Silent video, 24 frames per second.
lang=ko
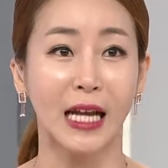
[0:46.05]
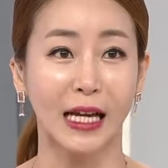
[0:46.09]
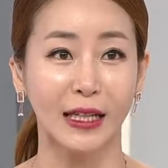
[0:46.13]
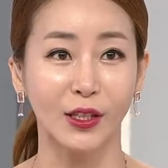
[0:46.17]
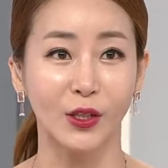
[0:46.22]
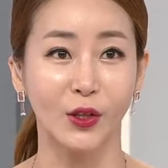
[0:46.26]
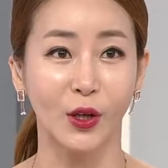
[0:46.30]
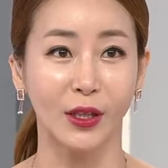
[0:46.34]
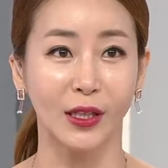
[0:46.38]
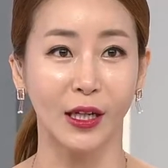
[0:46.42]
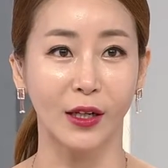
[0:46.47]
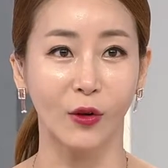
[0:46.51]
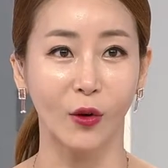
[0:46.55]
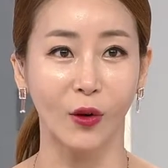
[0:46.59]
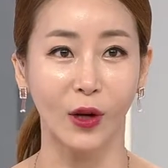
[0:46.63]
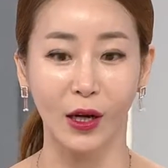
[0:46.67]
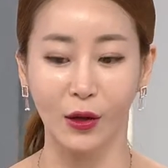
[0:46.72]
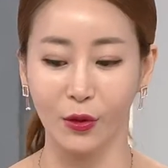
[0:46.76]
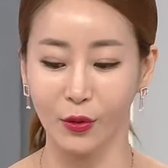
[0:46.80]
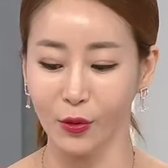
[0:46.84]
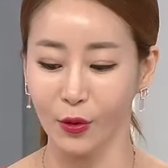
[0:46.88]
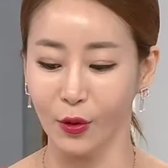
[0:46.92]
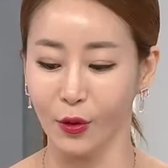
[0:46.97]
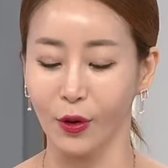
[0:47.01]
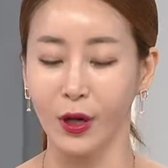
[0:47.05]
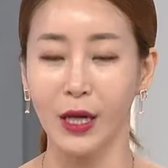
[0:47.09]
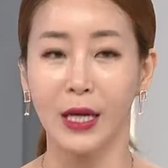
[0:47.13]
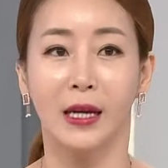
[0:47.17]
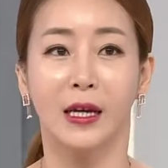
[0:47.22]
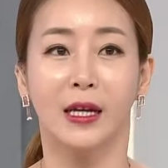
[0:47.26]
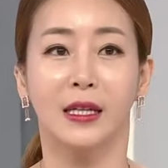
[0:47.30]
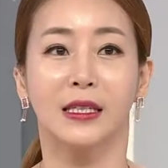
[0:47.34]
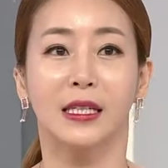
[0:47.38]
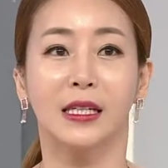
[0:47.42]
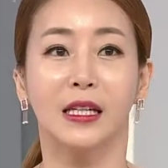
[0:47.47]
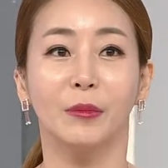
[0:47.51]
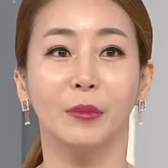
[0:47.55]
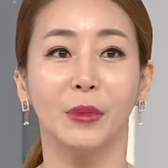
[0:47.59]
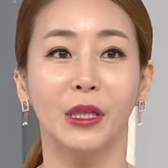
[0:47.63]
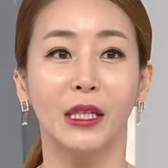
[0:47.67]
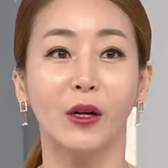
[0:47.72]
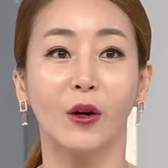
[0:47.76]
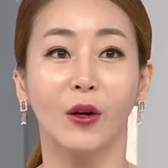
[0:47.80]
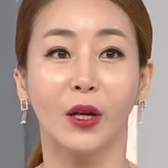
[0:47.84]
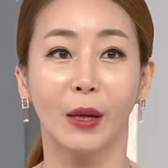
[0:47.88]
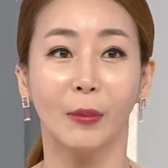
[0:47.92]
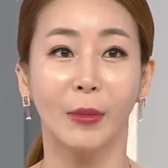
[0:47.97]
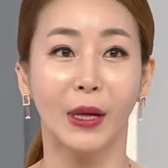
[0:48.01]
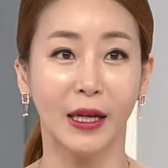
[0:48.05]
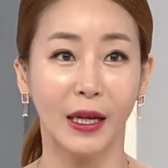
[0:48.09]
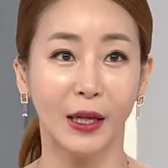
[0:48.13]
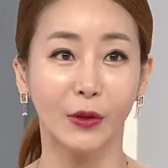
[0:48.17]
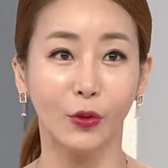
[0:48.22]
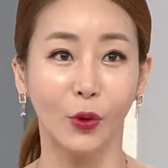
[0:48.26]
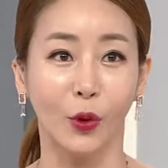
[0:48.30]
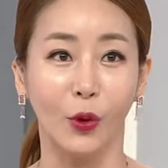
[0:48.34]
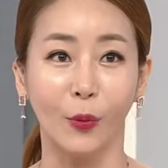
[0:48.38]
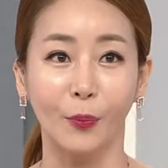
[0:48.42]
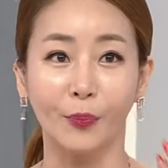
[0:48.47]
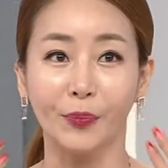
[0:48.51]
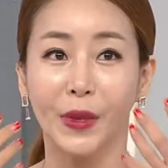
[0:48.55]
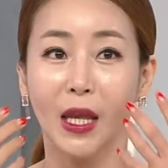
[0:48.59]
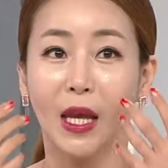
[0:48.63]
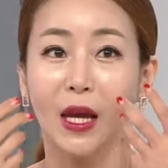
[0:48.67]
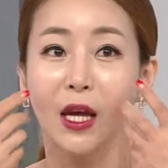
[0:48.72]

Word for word: 않으셔야 될 것 같고 지금 이렇게만 해도